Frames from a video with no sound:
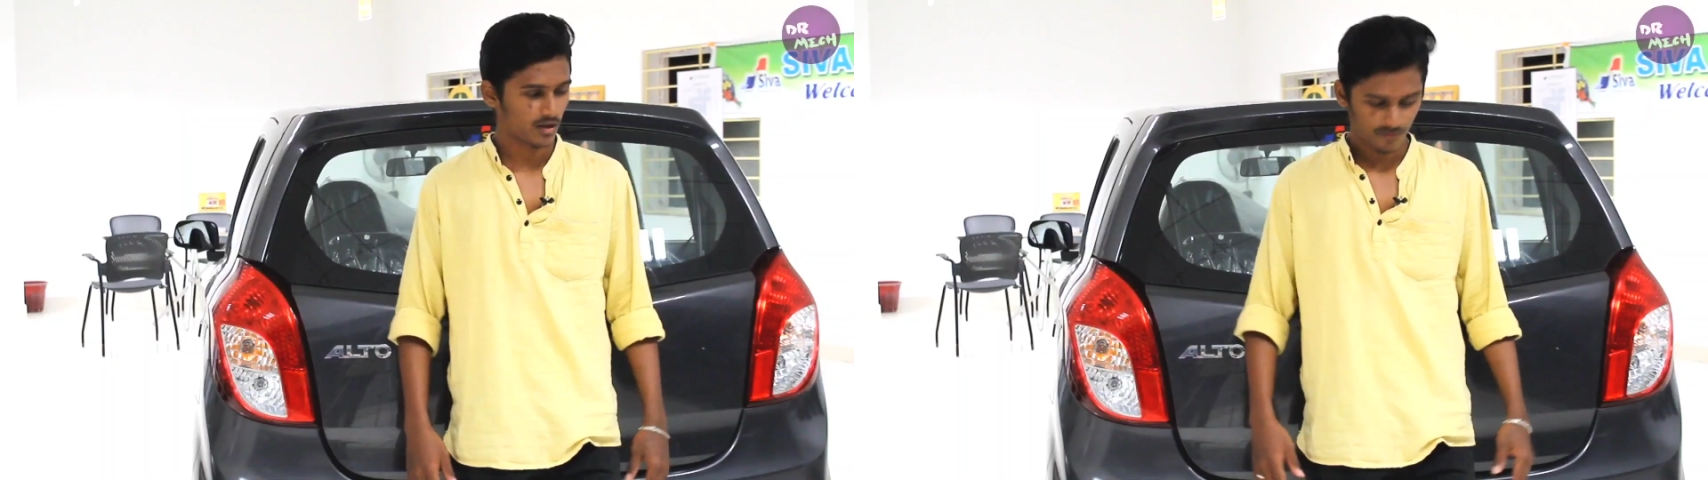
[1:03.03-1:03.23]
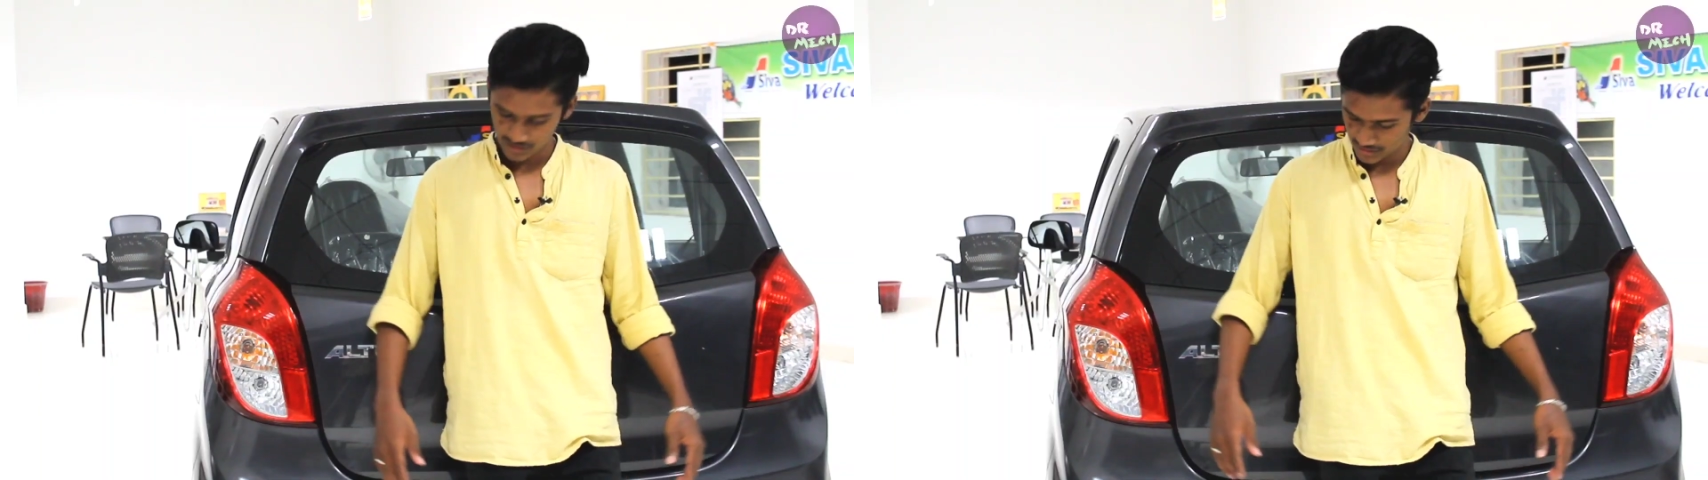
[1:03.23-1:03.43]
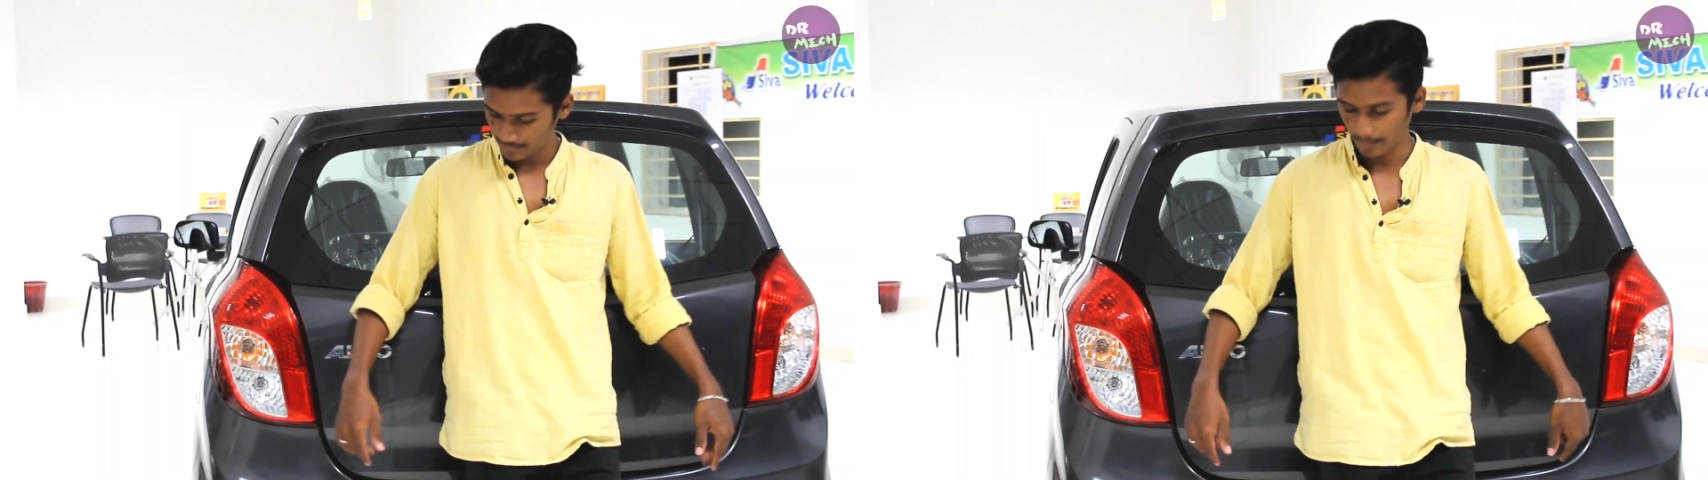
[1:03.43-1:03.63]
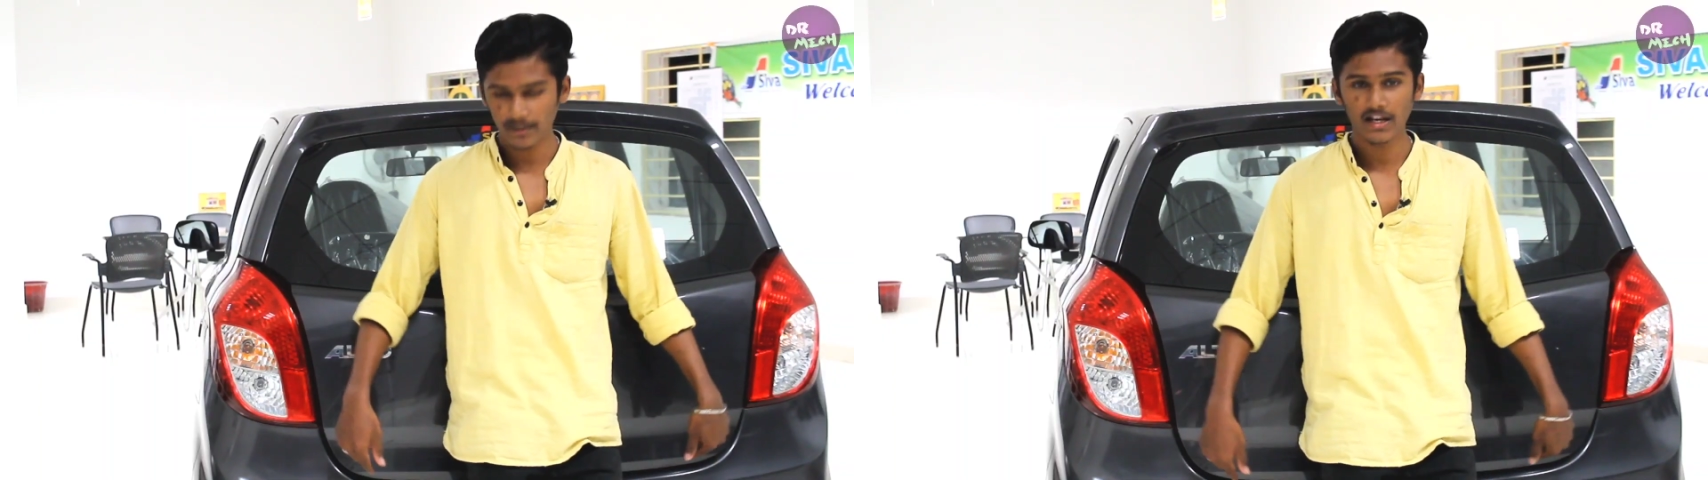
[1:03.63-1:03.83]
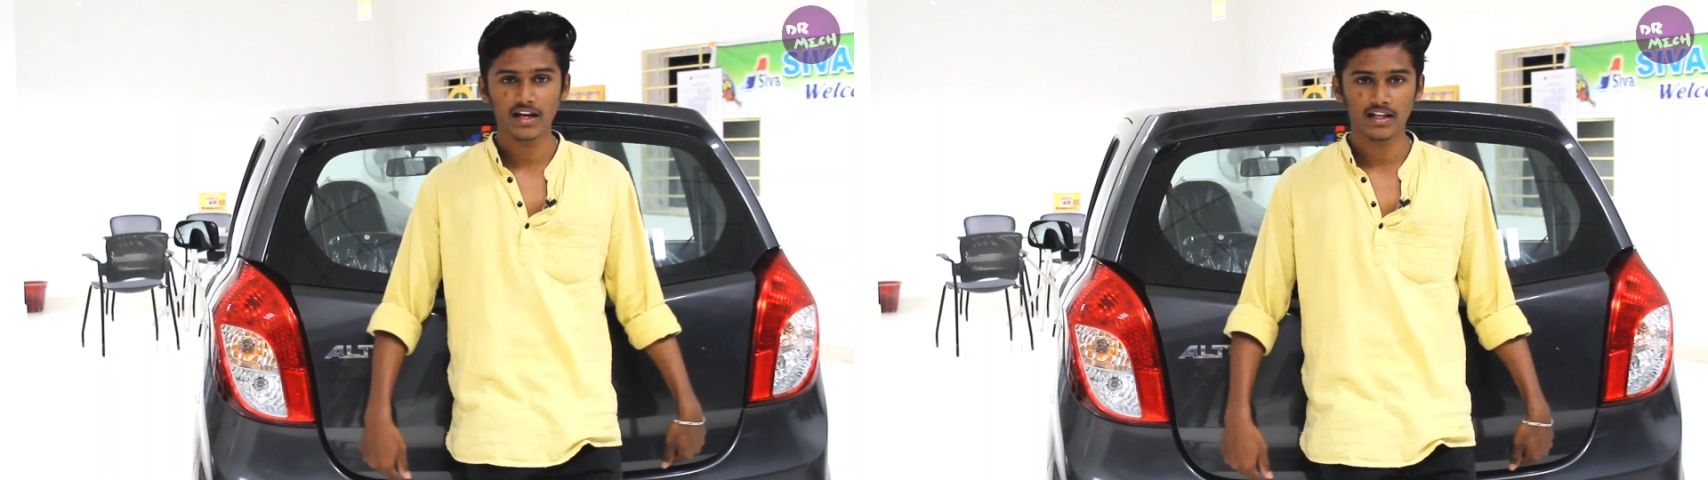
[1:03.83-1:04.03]
ஓகே ஃப்ரெண்ட்ஸ் இப்போ
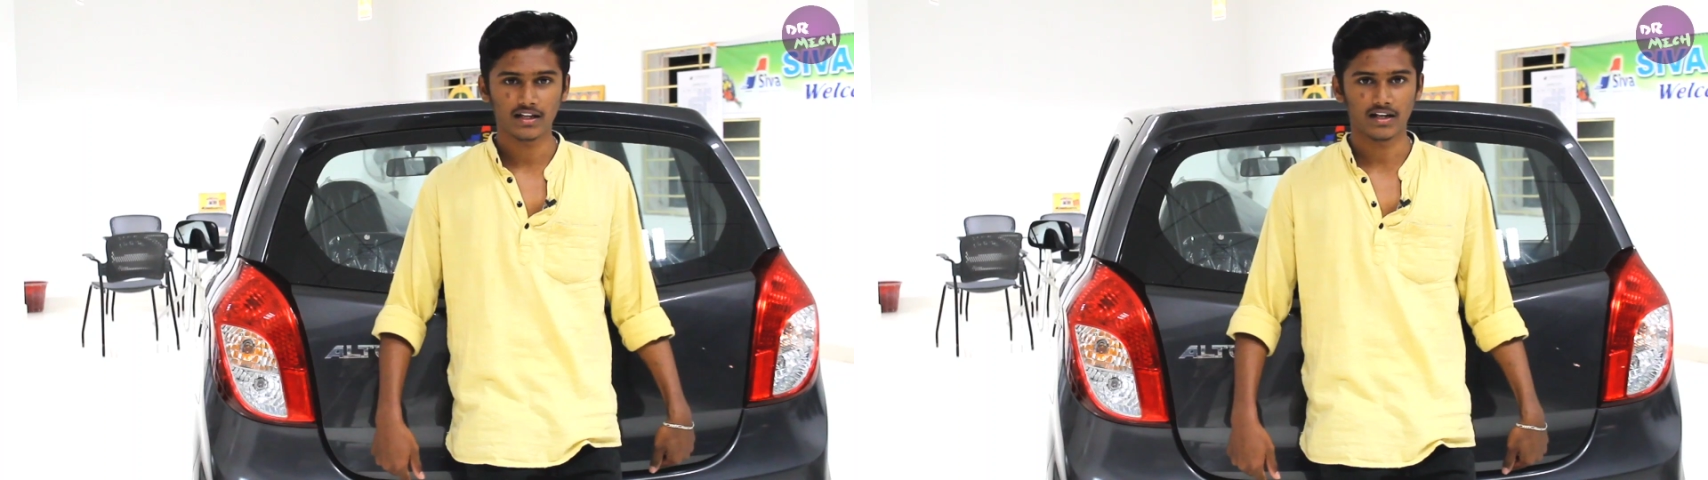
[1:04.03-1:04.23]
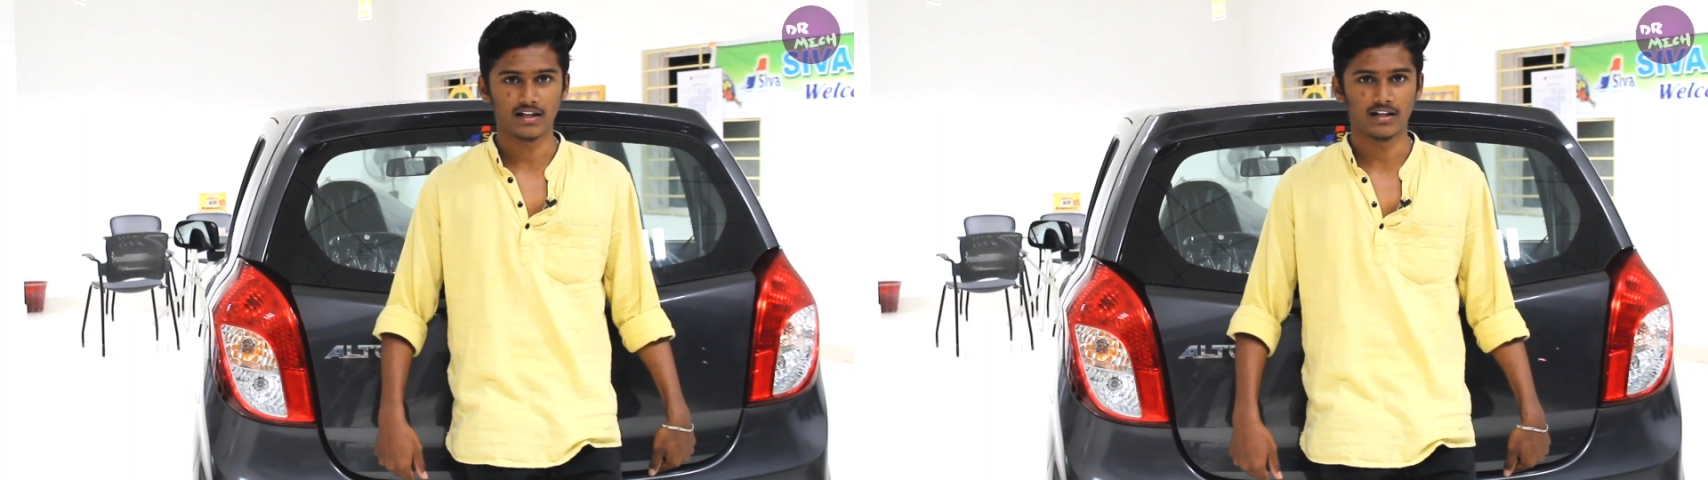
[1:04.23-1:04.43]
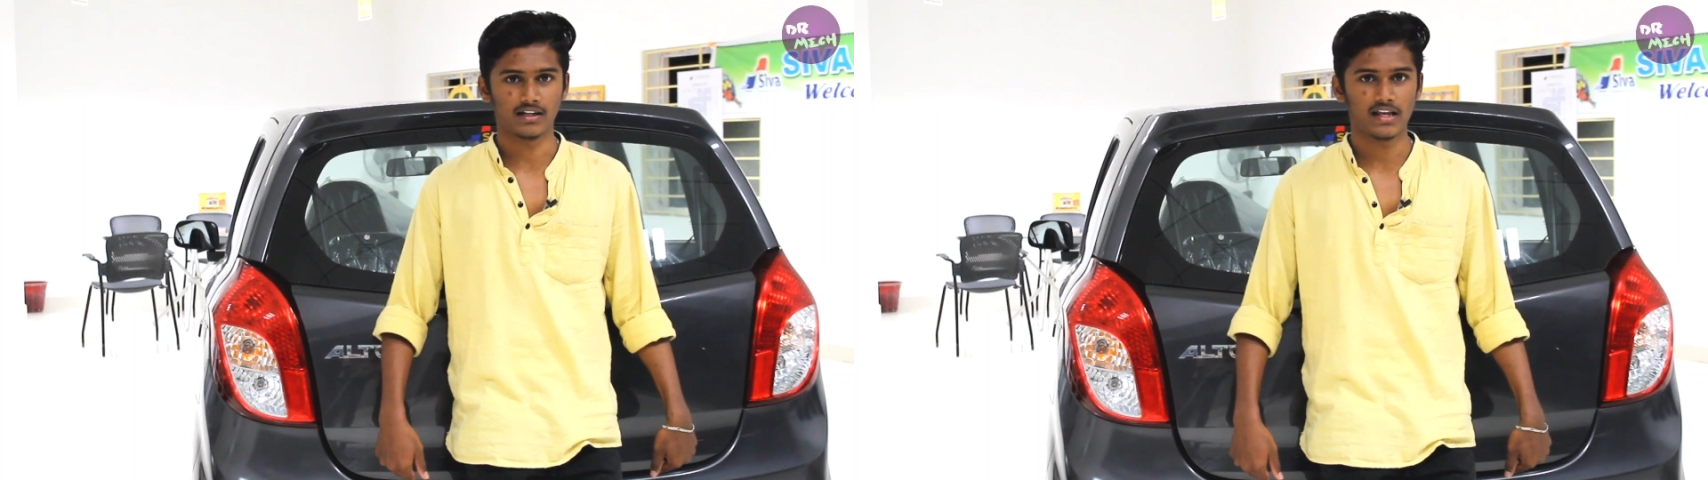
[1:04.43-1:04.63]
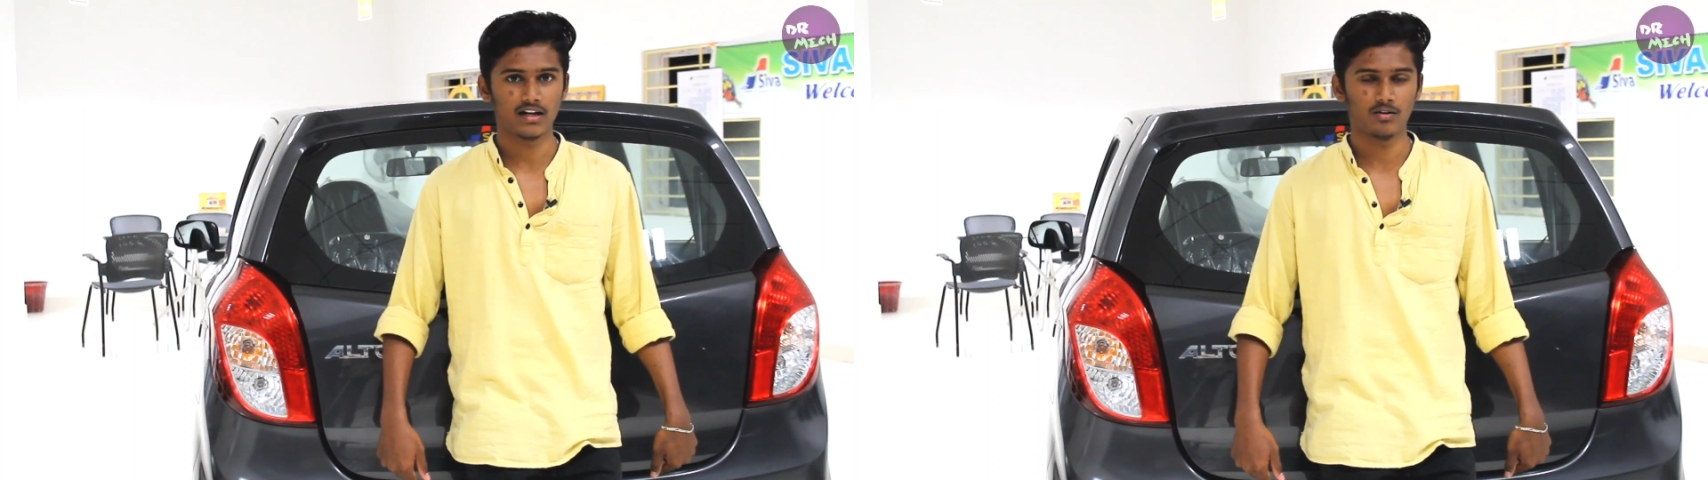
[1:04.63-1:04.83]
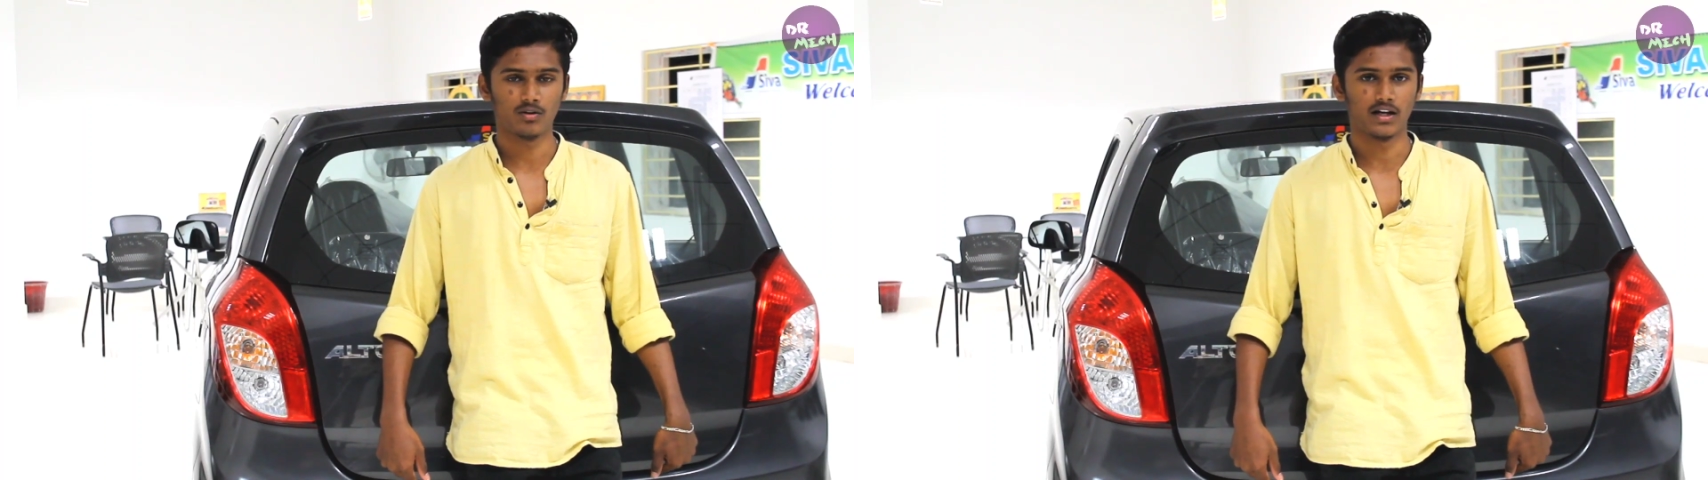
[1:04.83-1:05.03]
பின்னாடி இருக்கிற
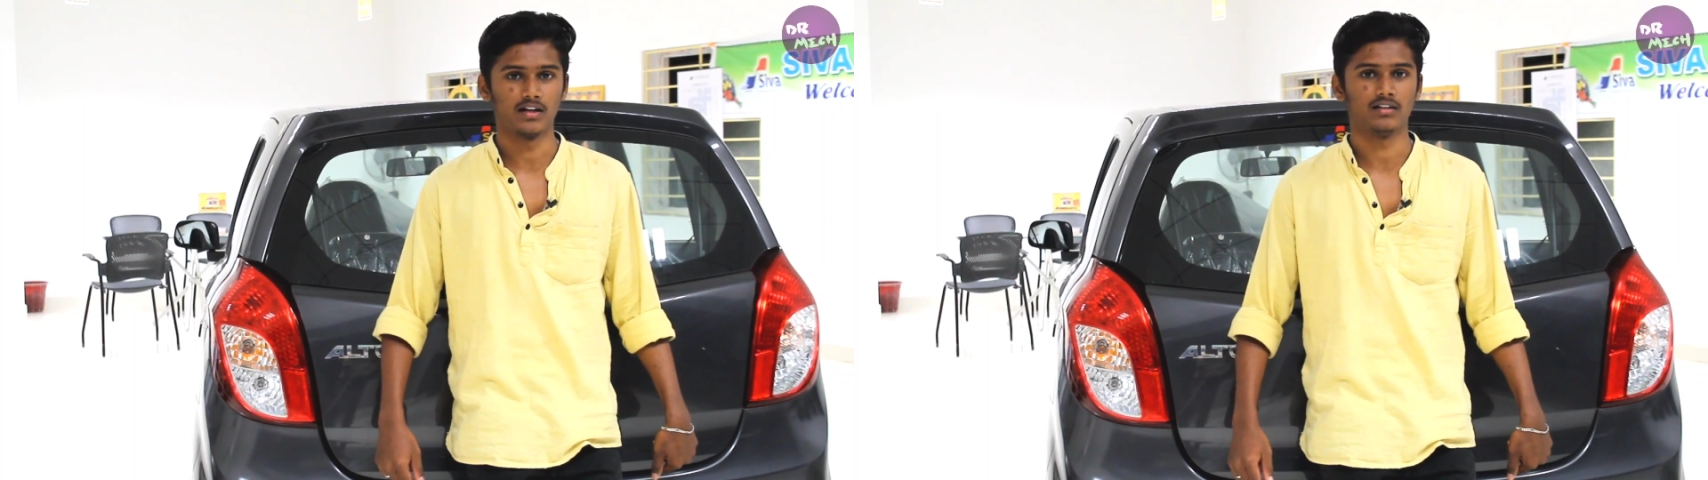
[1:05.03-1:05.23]
ரியரில் உள்ள